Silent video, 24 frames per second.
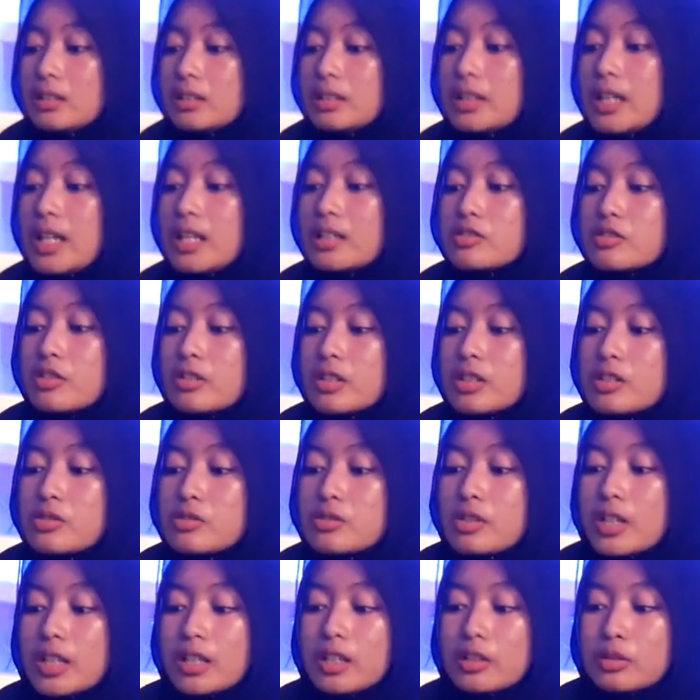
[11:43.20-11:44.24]
dan Sony
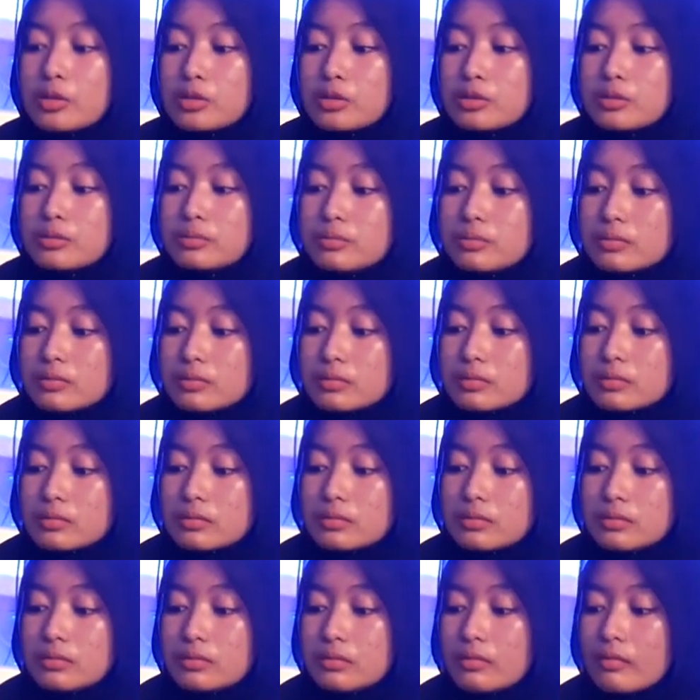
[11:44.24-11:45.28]
juga gitu
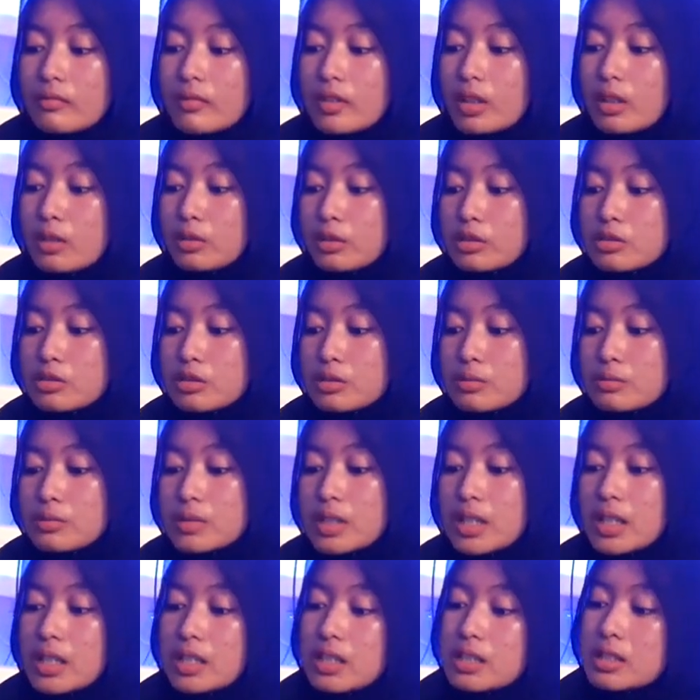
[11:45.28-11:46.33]
untuk
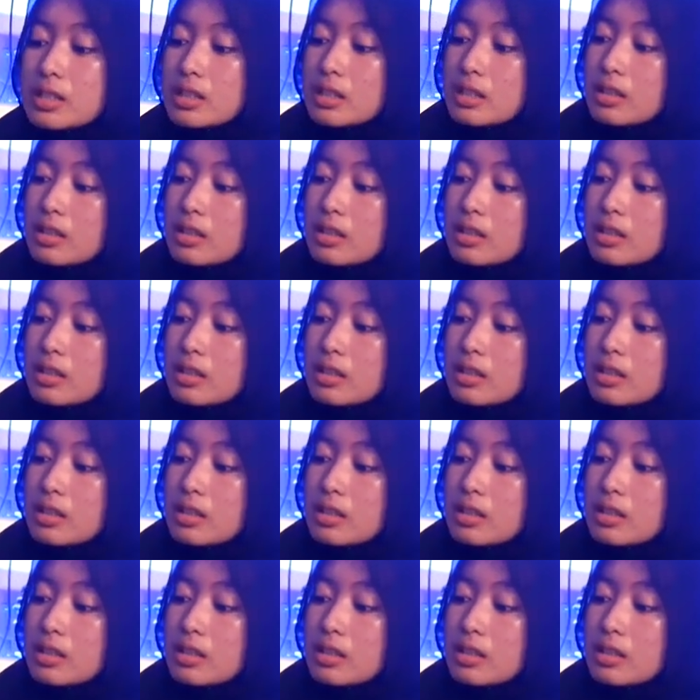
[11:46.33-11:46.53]
zoomnya di